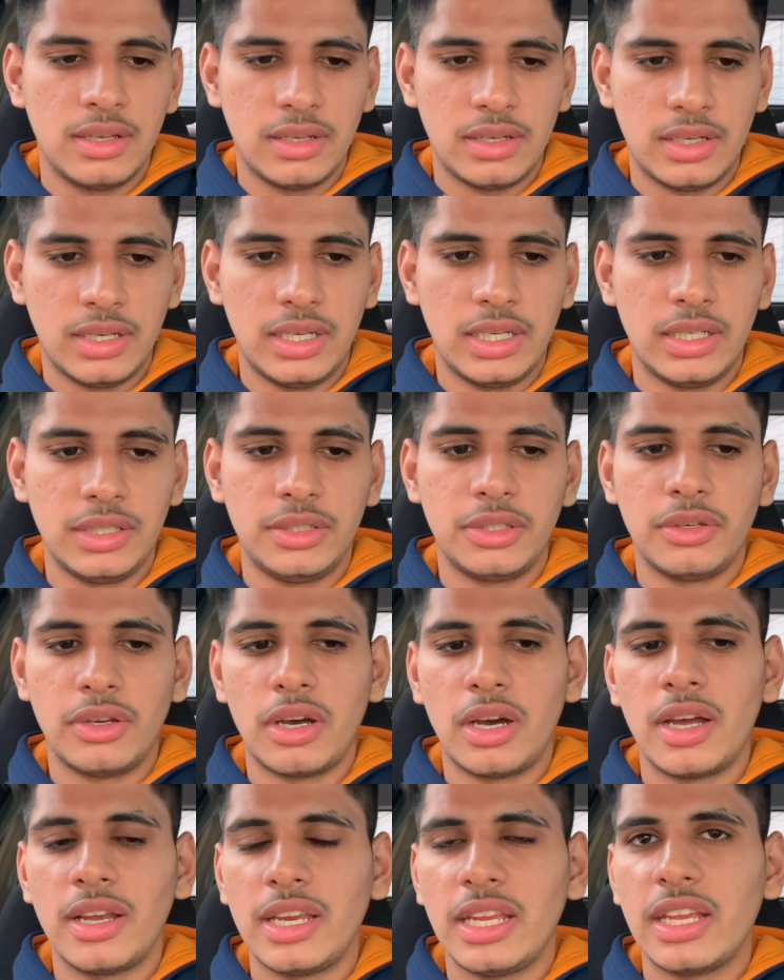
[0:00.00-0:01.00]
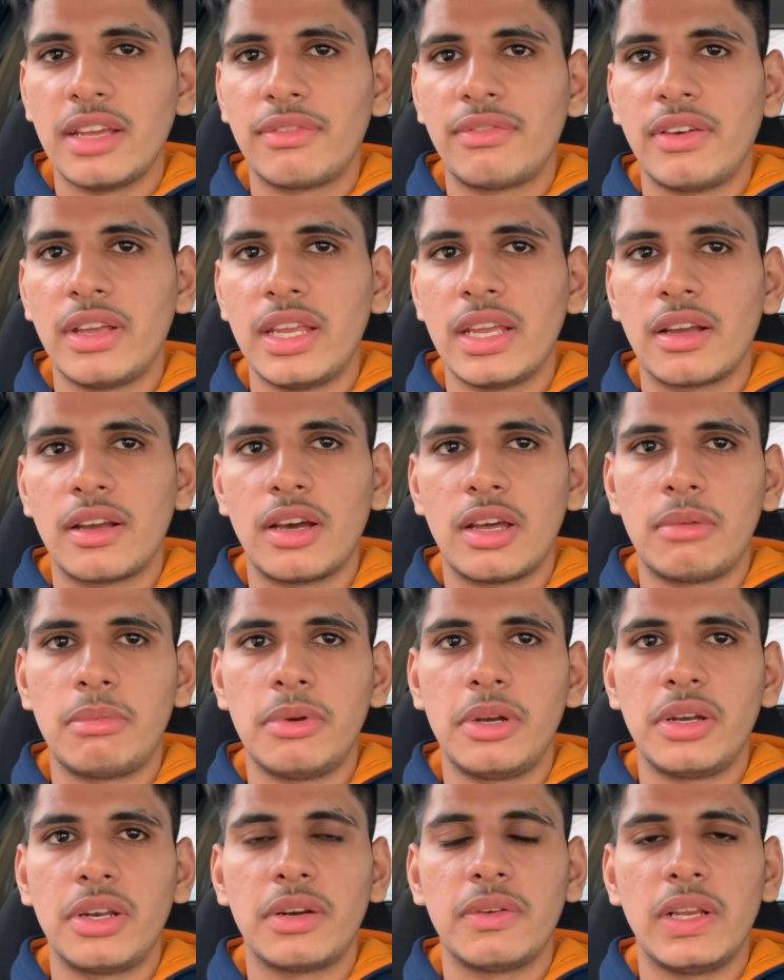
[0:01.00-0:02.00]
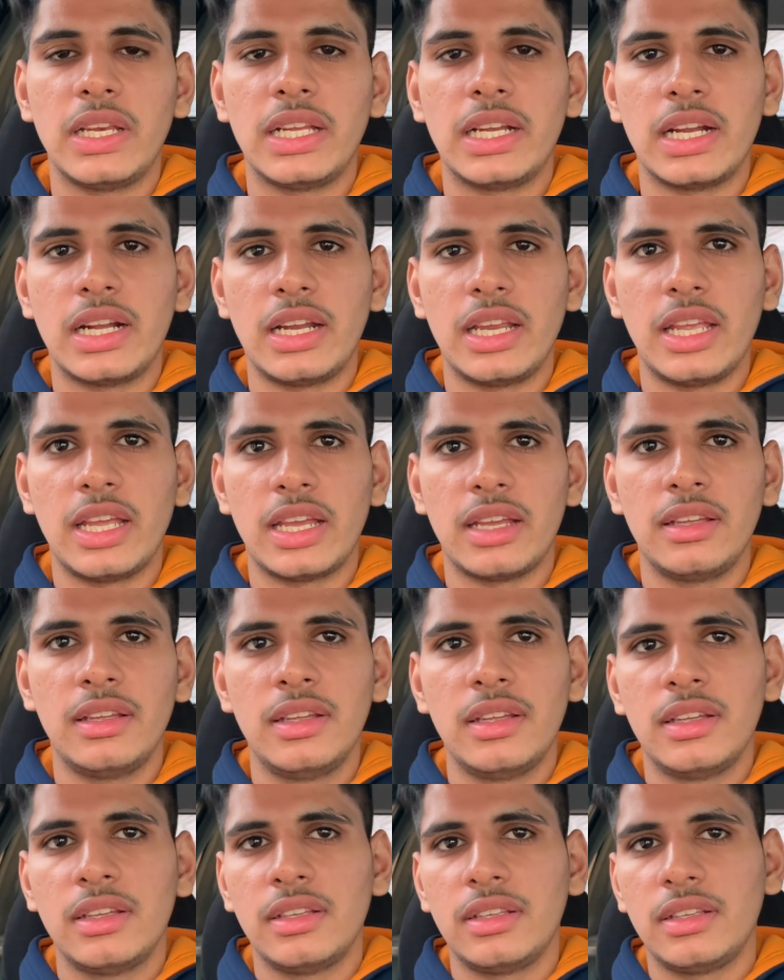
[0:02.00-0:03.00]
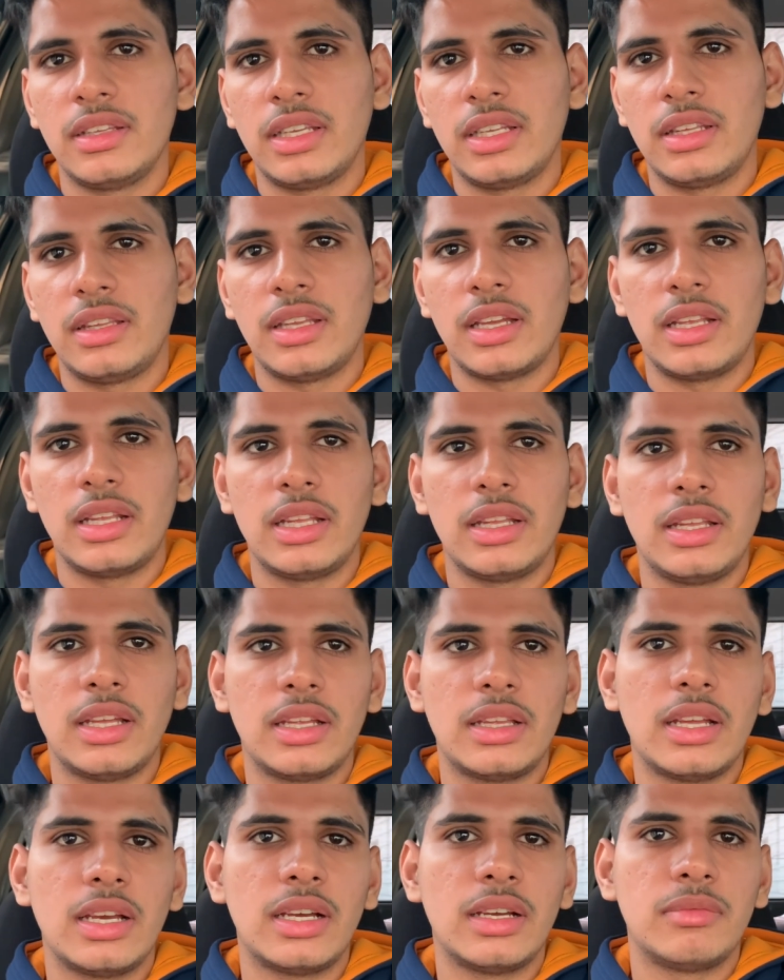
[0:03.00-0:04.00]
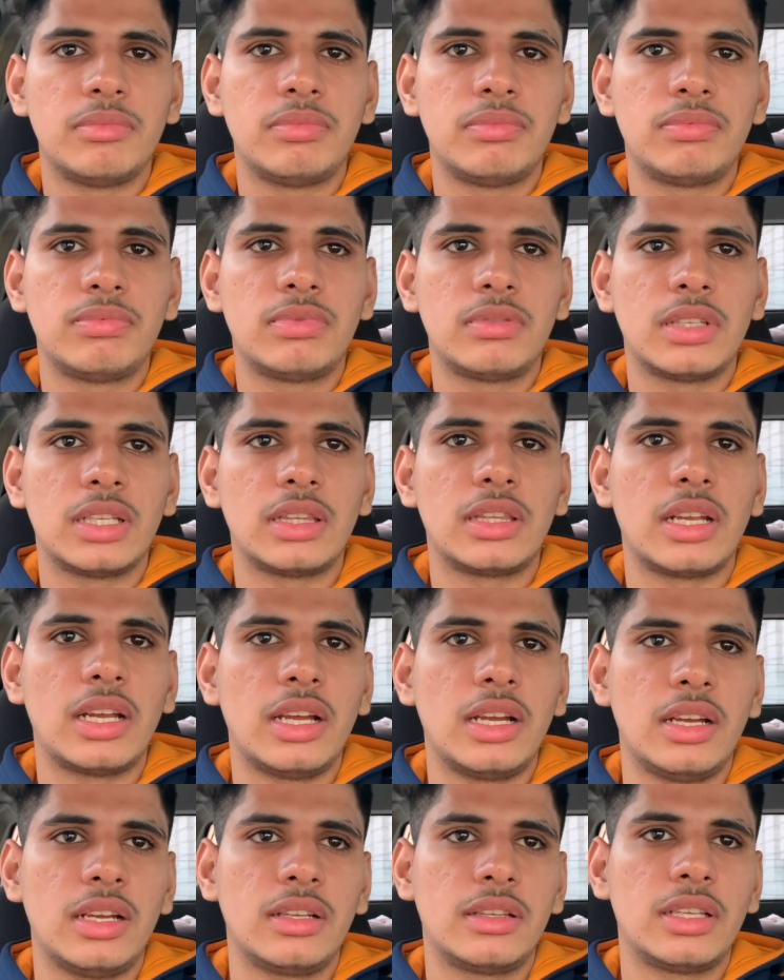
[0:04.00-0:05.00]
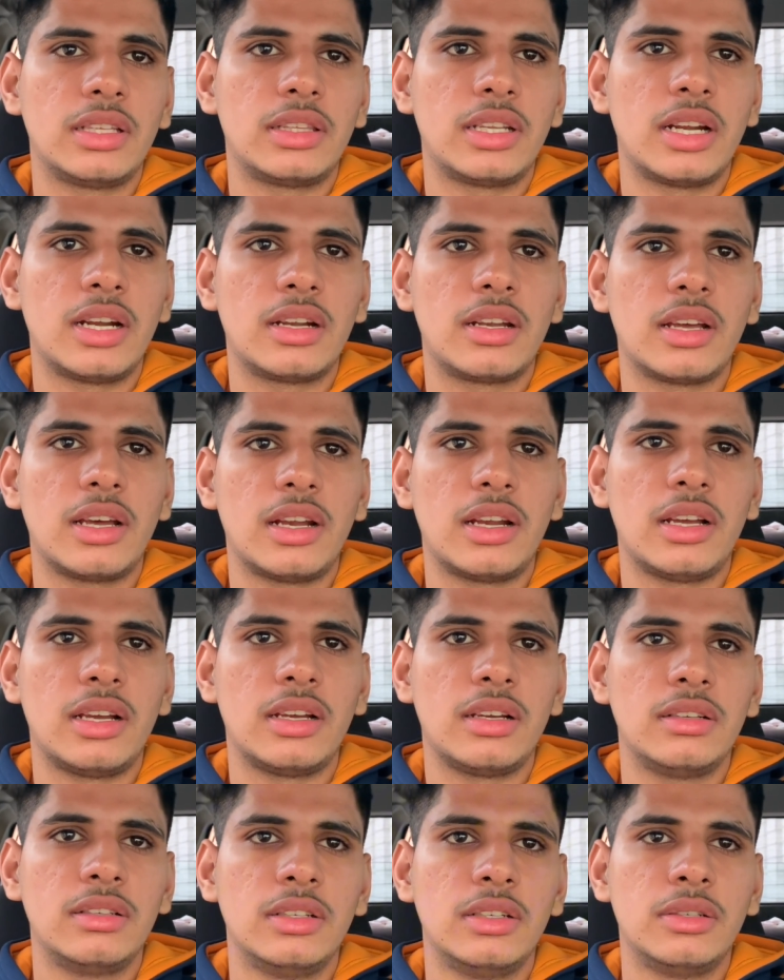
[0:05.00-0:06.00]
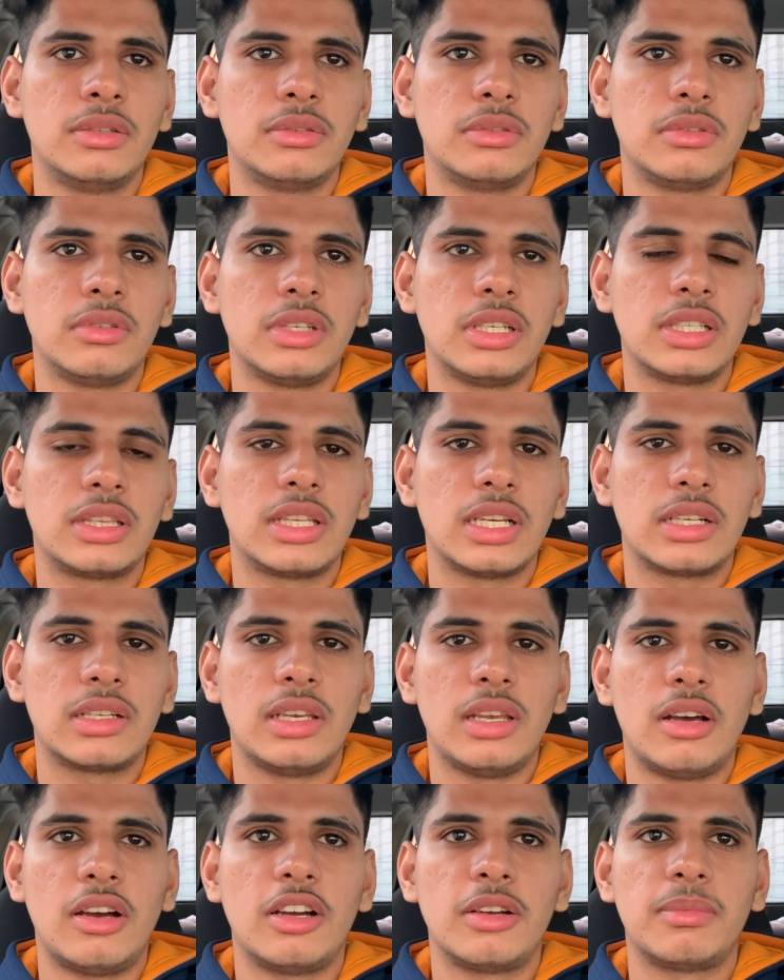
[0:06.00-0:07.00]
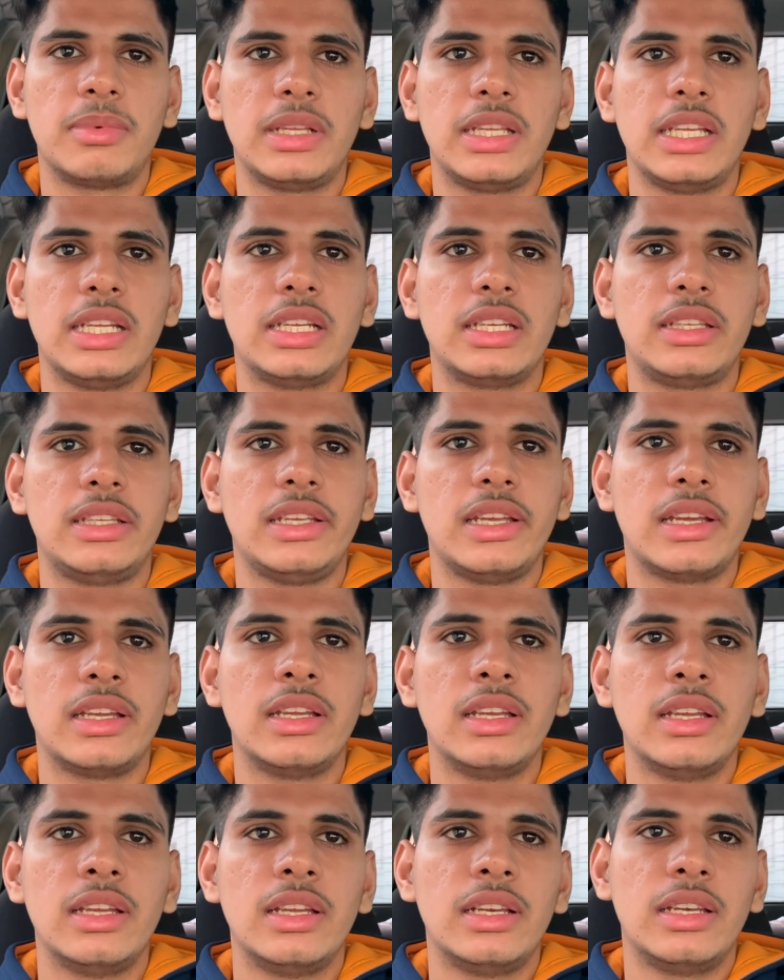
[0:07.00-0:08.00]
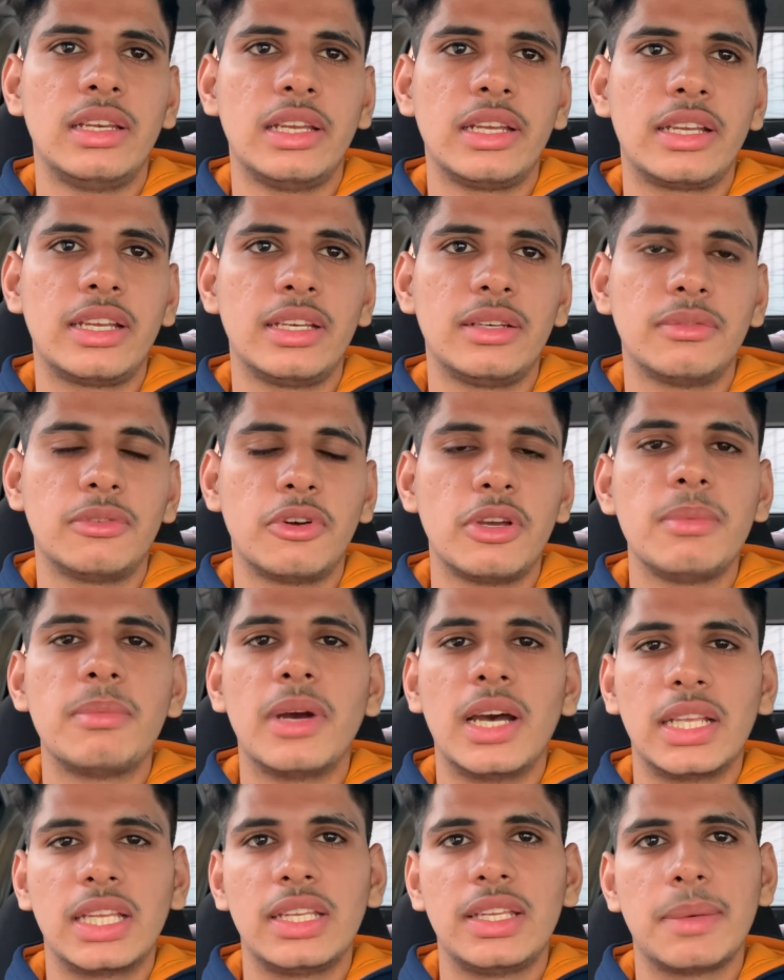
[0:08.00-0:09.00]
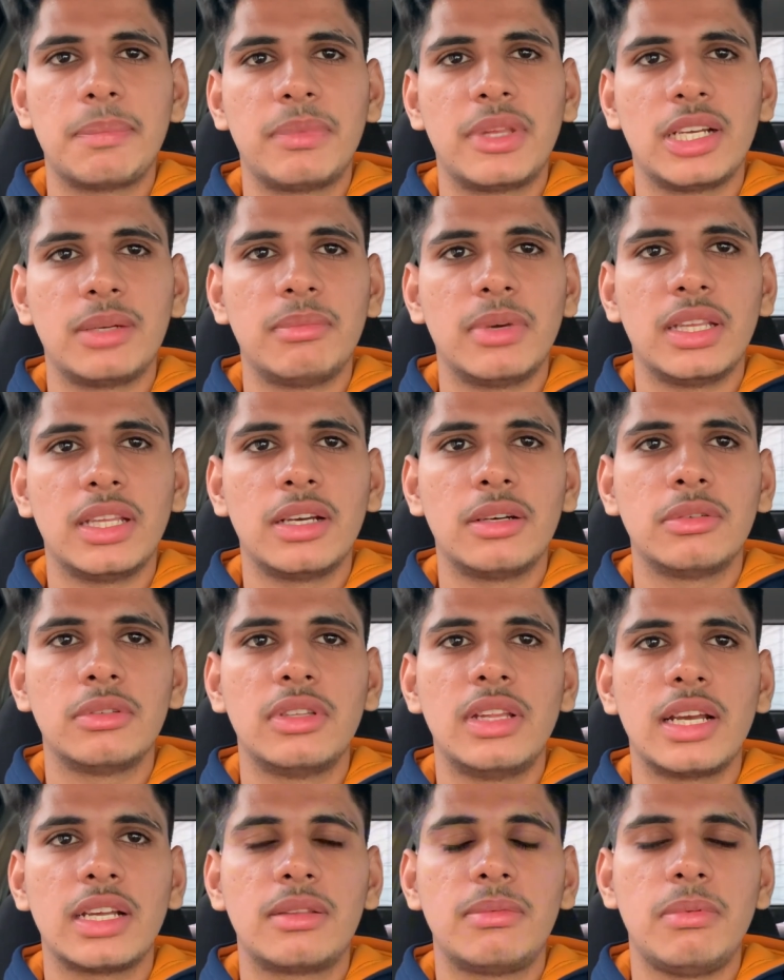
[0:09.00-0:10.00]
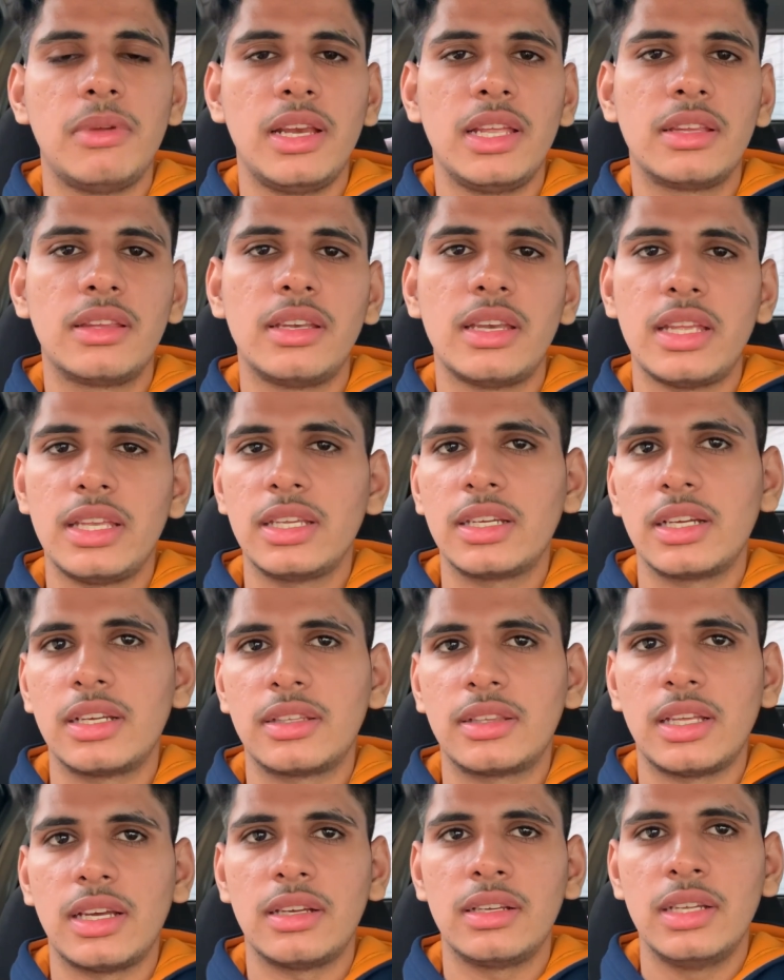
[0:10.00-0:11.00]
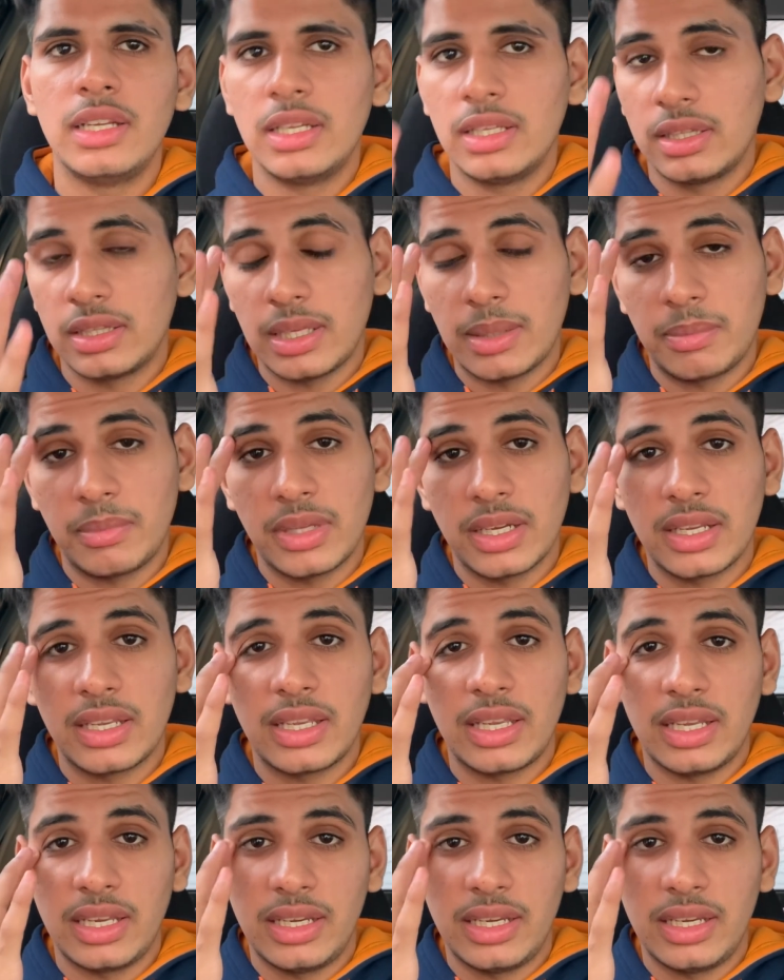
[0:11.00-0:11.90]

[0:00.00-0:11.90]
जो नॉन ई एफ आई या वाली गाड़ी है ये ज़्यादा से ज़्यादा सत्रह अठारह उन्नीस तक लॉन्ग पे दे जाती है लेकिन वही बात है जब तक बंदा खुद एक्सपीरियंस नहीं करता तब तक के